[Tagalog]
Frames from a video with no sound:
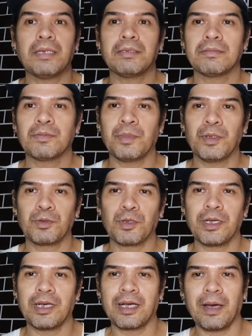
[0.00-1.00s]
Ay, mulit
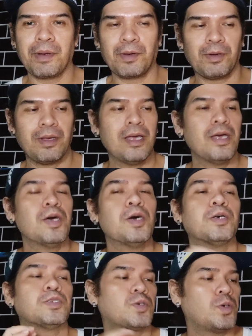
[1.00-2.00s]
ko yung camera ko
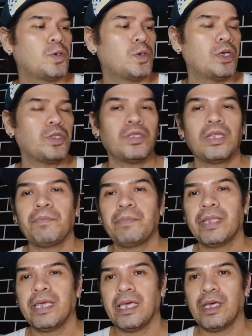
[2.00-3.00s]
So, ito na yung
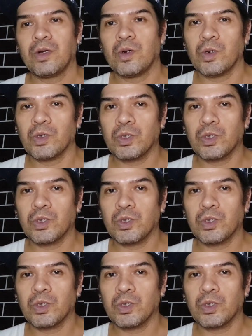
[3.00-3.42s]
bilihin ko.